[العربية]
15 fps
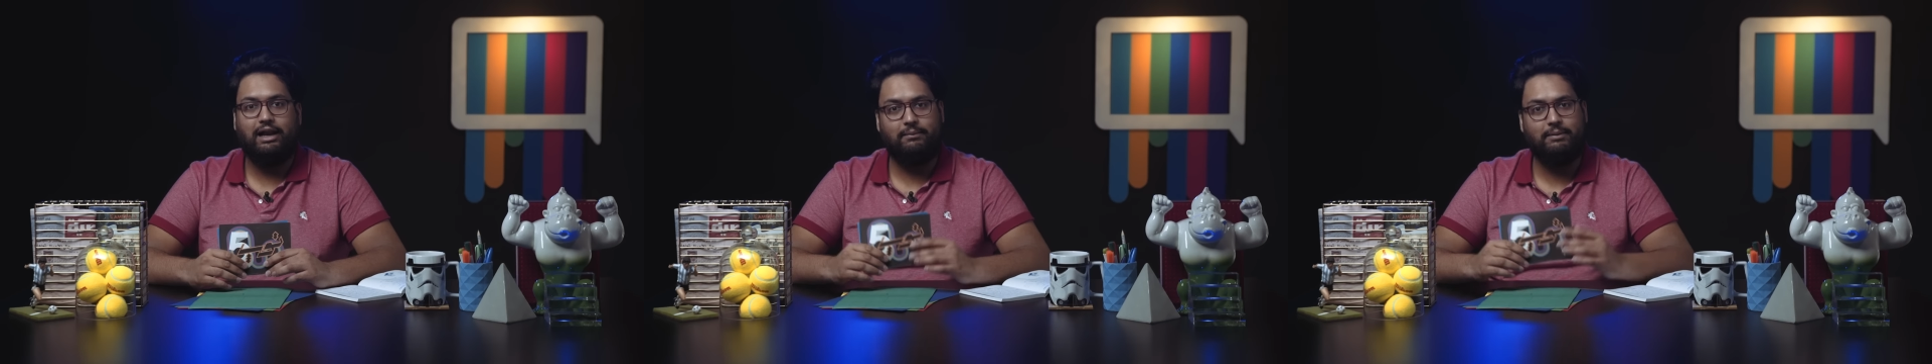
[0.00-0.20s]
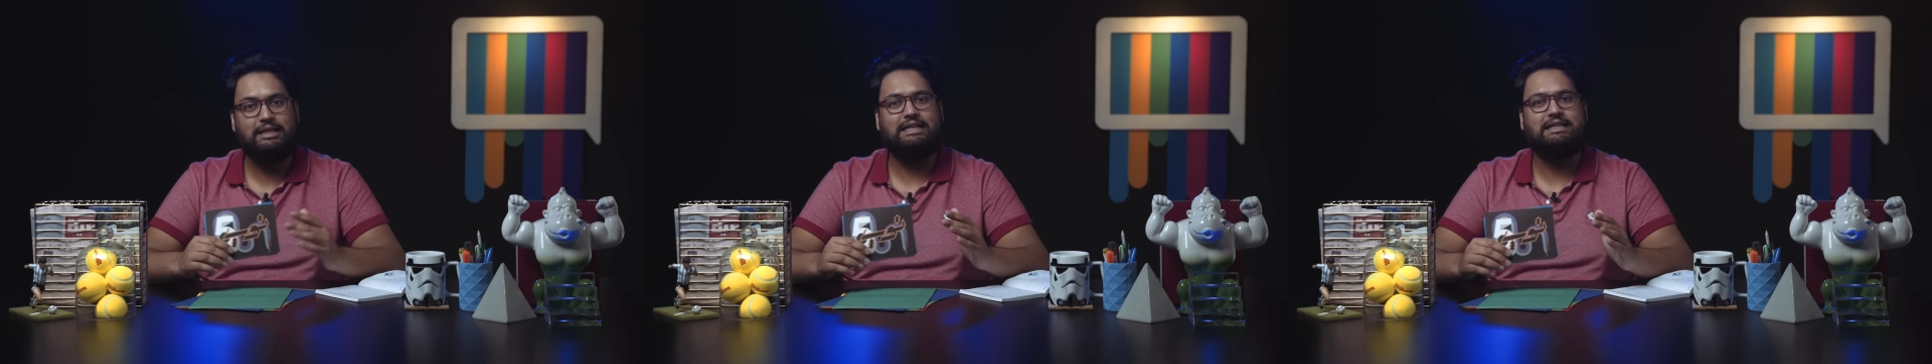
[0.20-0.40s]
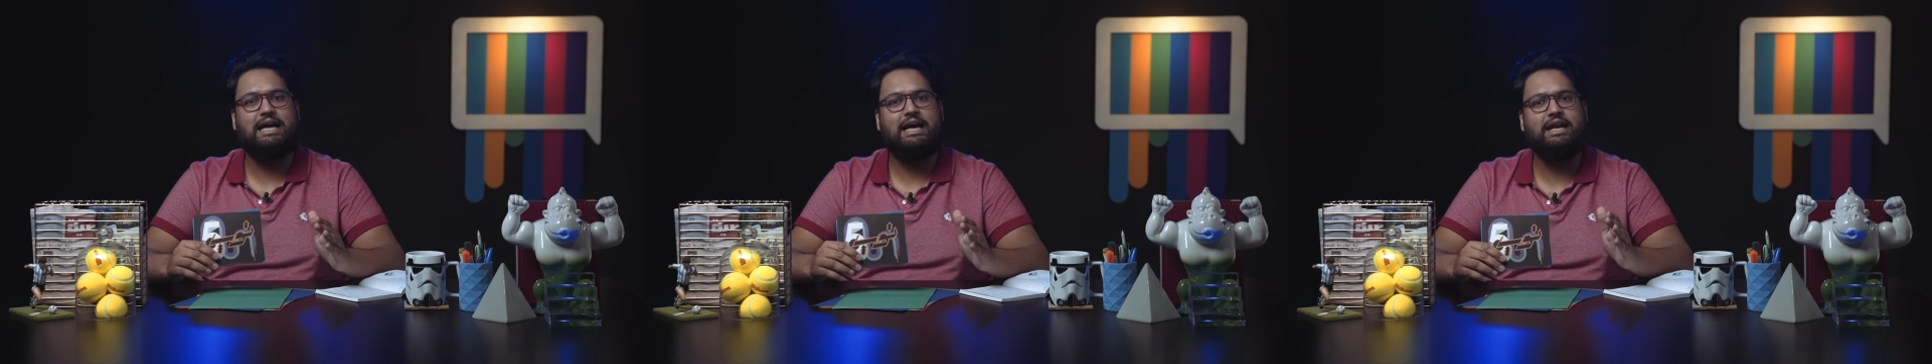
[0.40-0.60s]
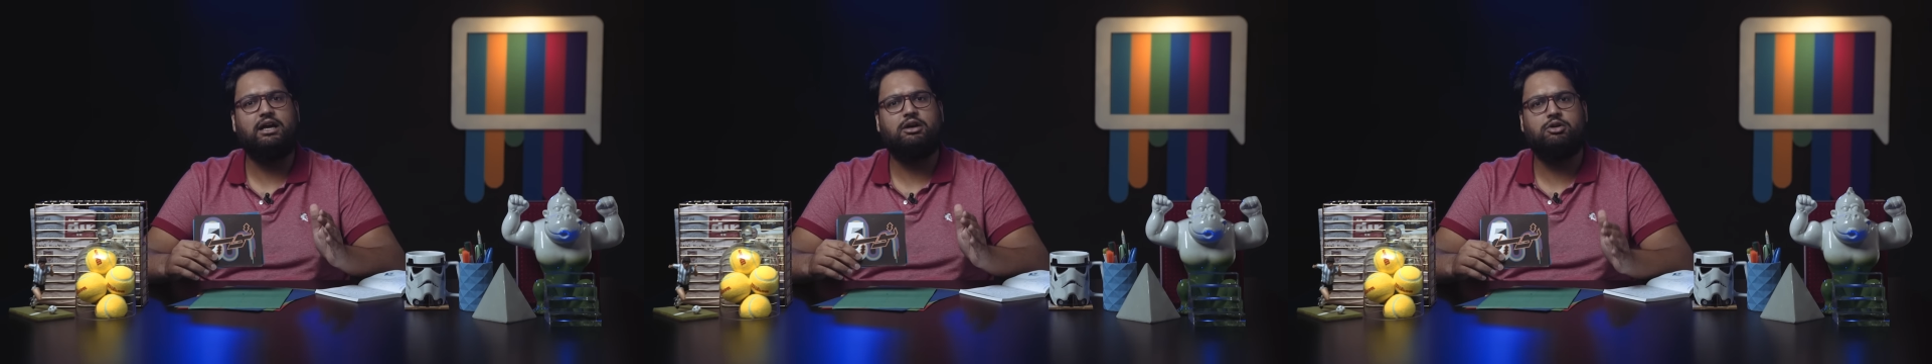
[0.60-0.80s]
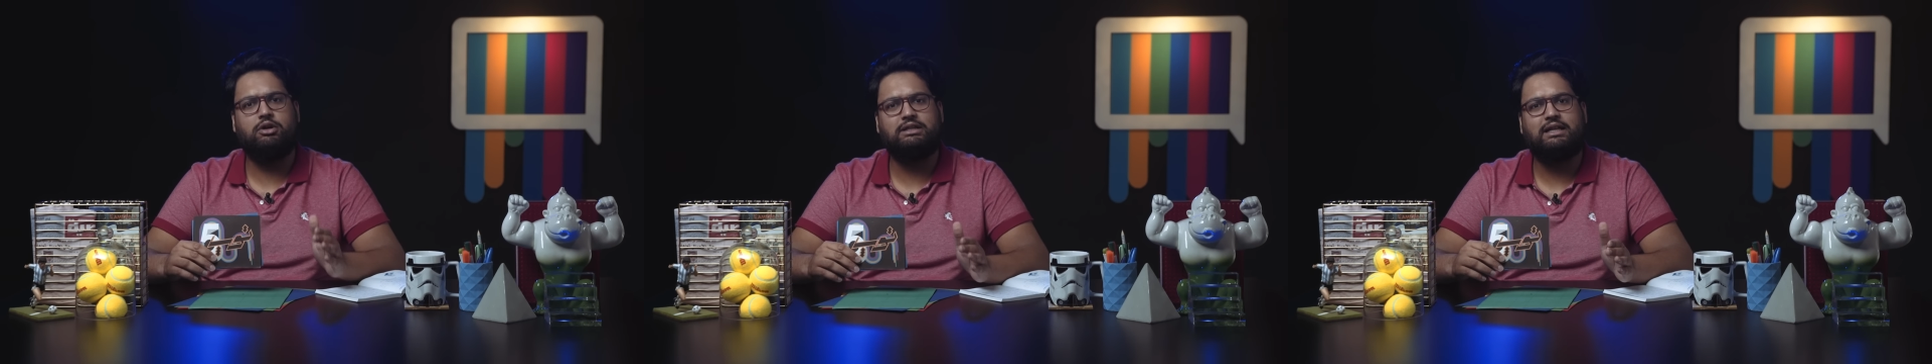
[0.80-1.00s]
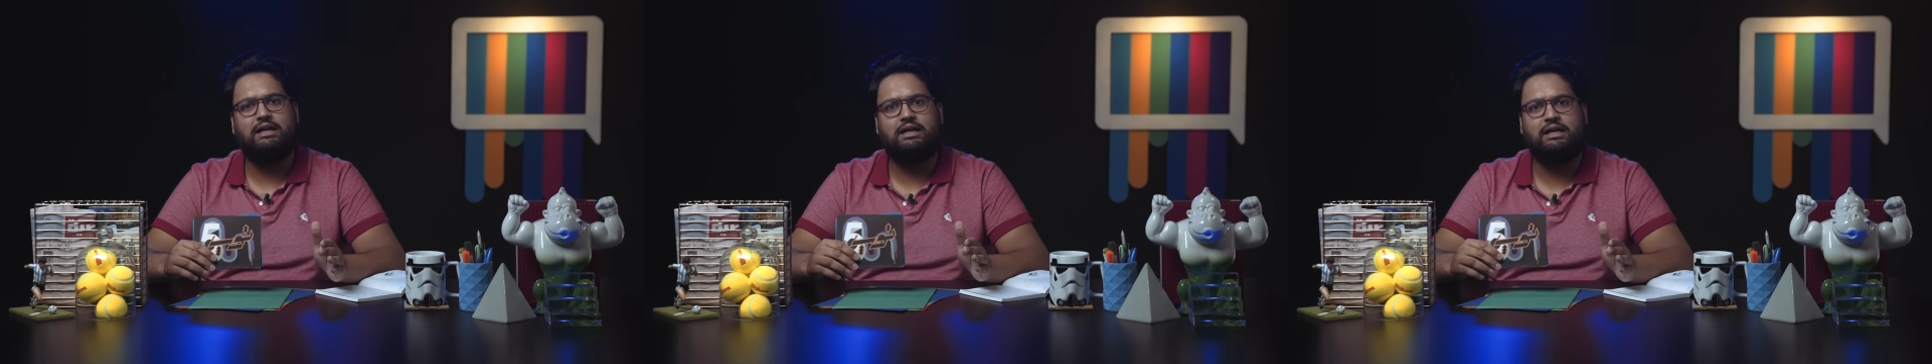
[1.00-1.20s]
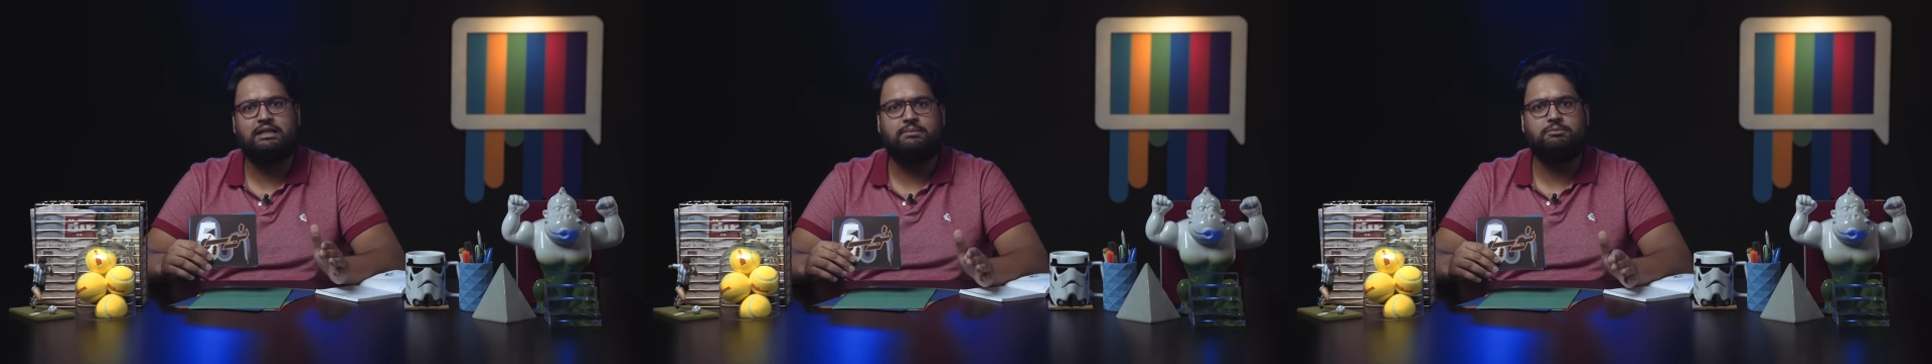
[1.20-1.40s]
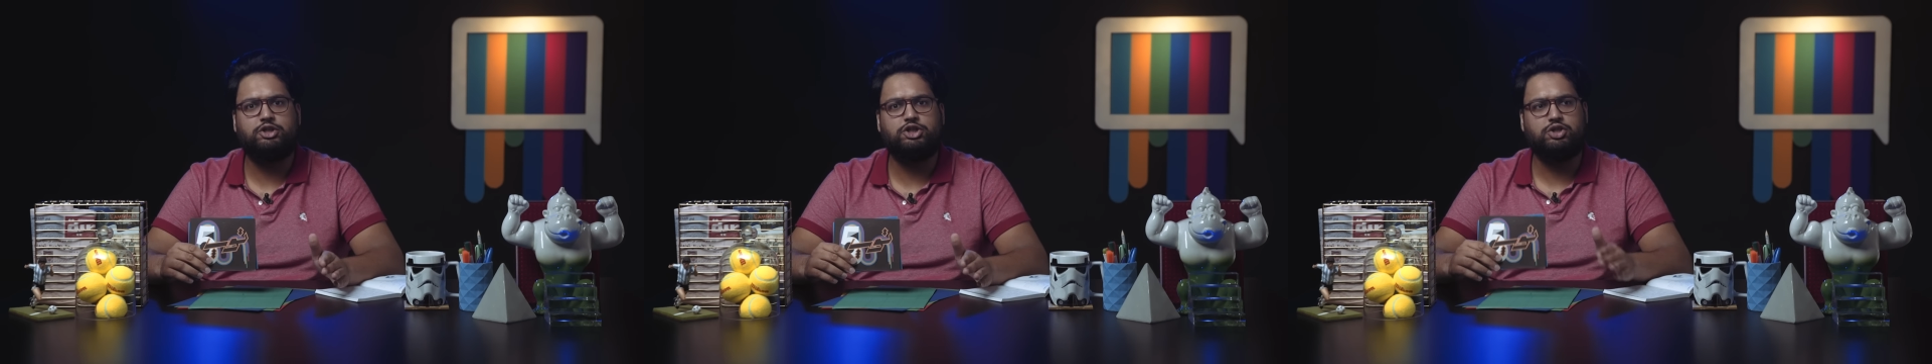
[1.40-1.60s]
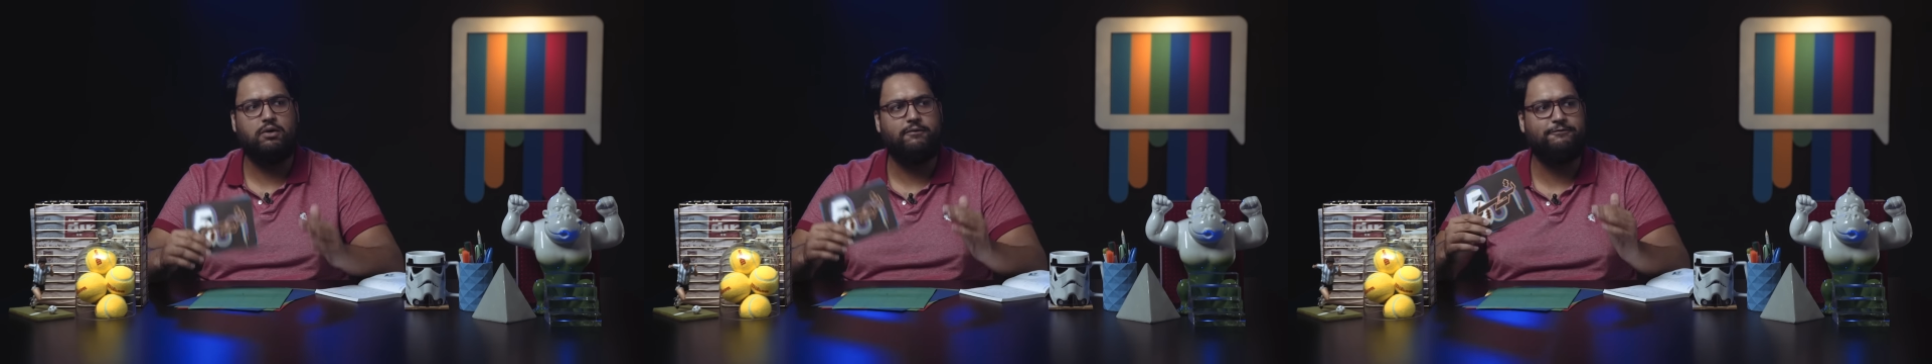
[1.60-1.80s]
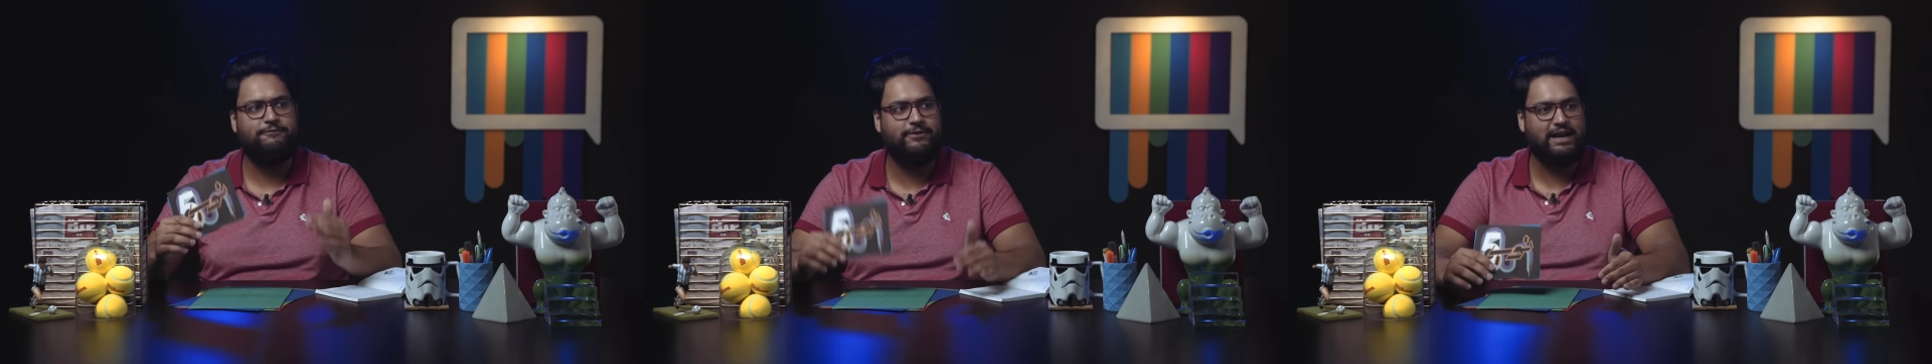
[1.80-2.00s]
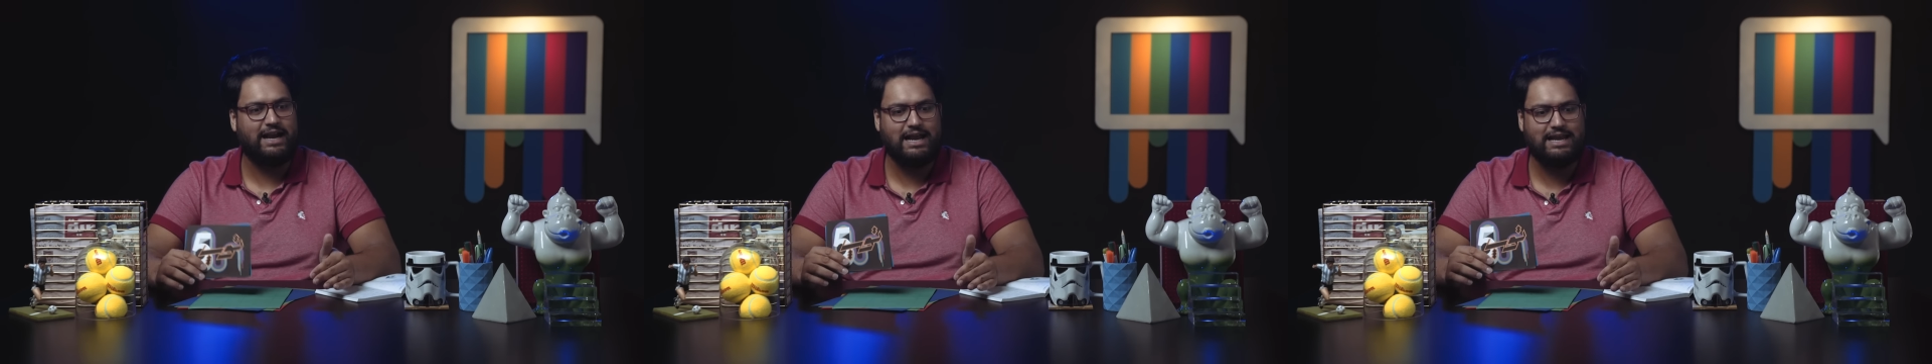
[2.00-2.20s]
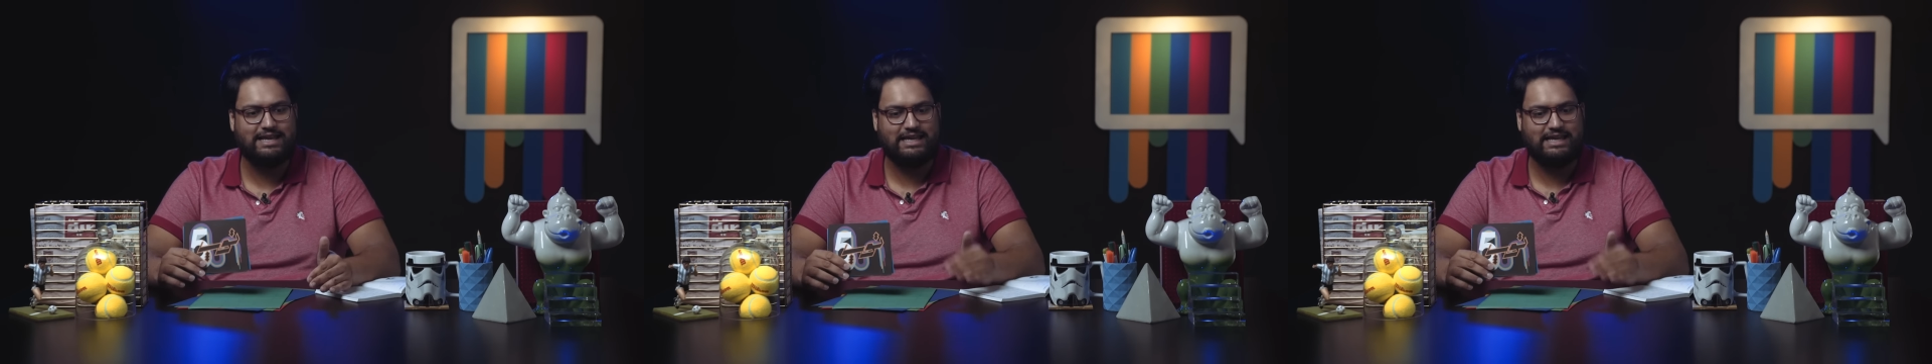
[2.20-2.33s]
على مدى تاريخ كرة القدم تشوف فرق